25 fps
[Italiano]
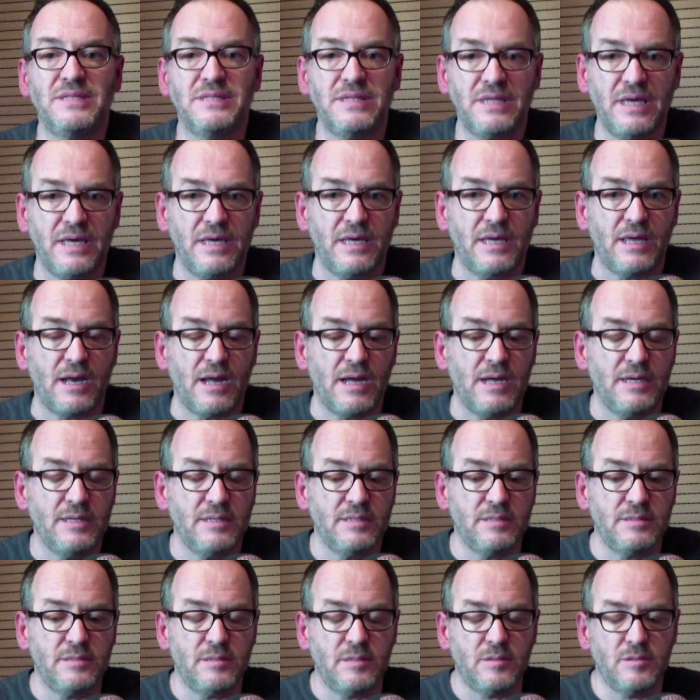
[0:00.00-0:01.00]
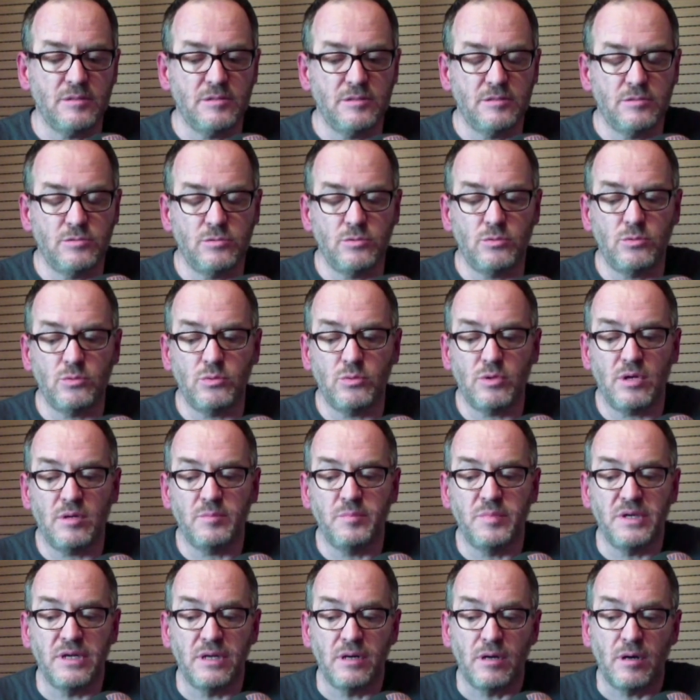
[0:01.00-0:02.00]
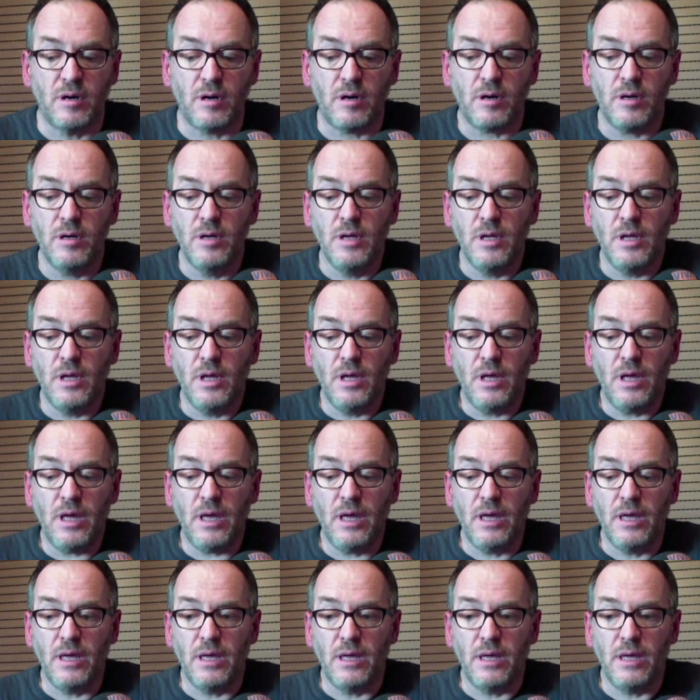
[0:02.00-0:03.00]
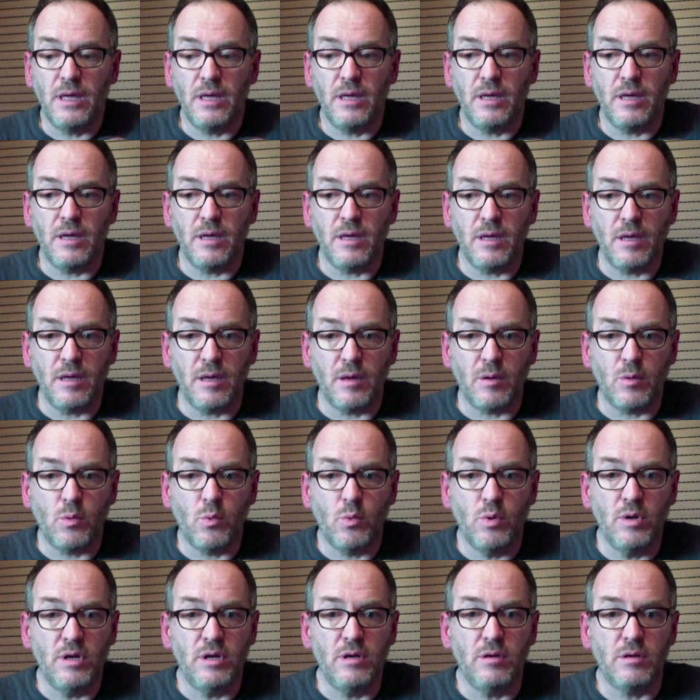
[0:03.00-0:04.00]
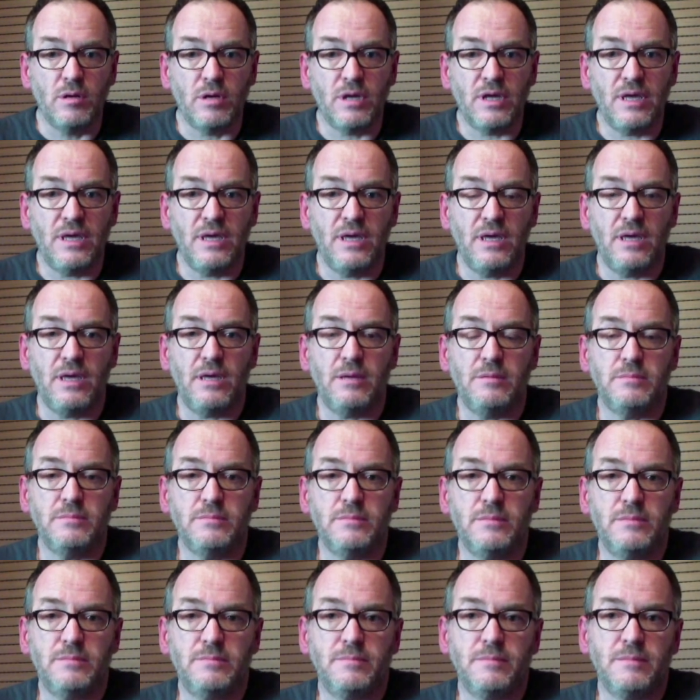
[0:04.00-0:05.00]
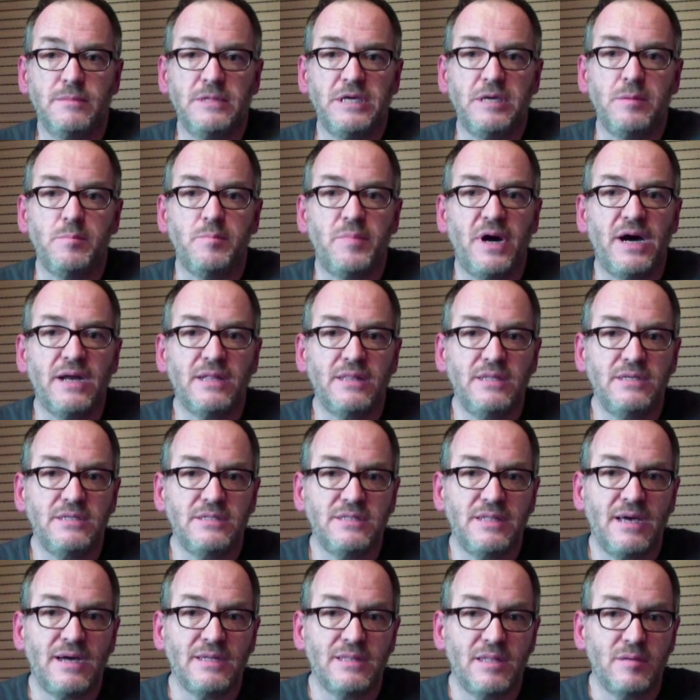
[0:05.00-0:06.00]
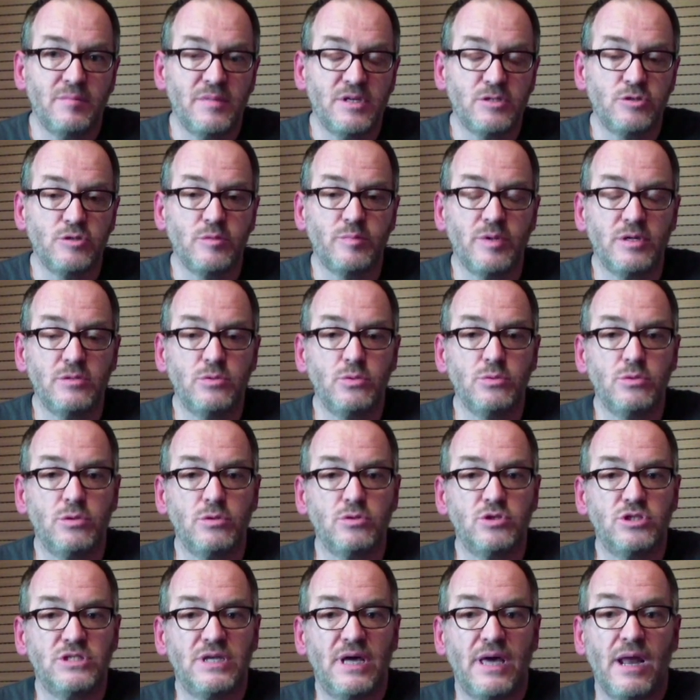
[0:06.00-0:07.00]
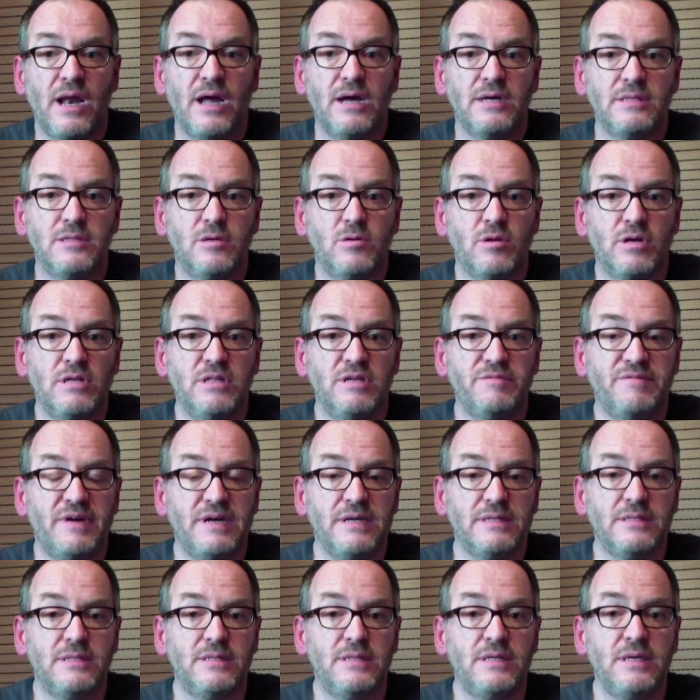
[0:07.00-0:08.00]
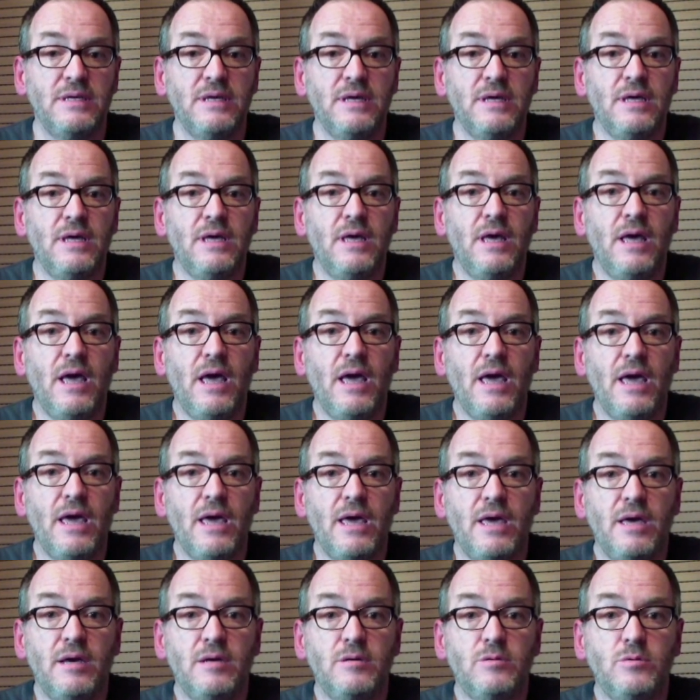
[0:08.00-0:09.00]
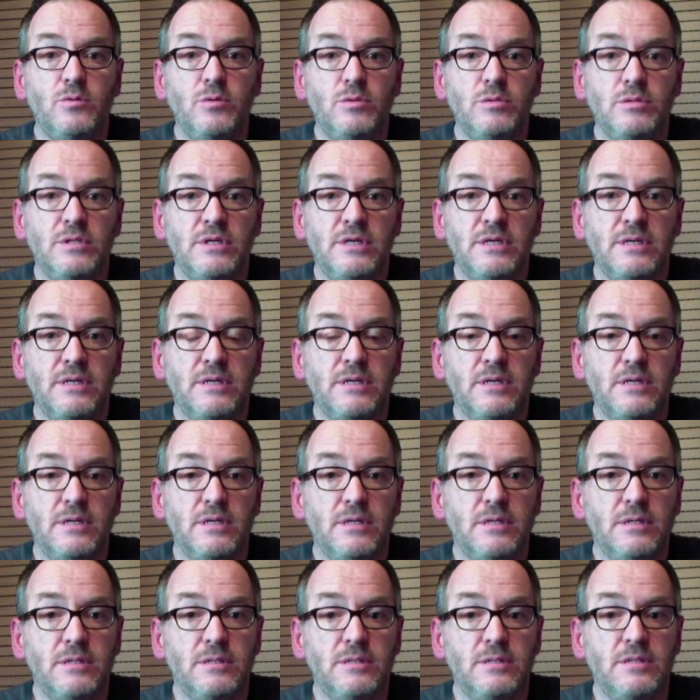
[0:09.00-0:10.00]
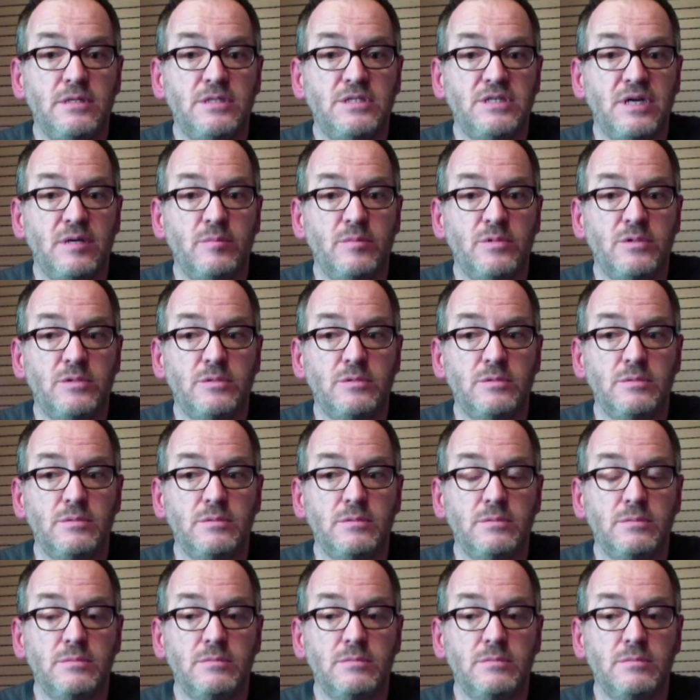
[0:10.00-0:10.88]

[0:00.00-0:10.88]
la bandiera di questa struttura, però eh, quello che in parte è stata, ma soprattutto sarà da ora in avanti, è un, diciamo,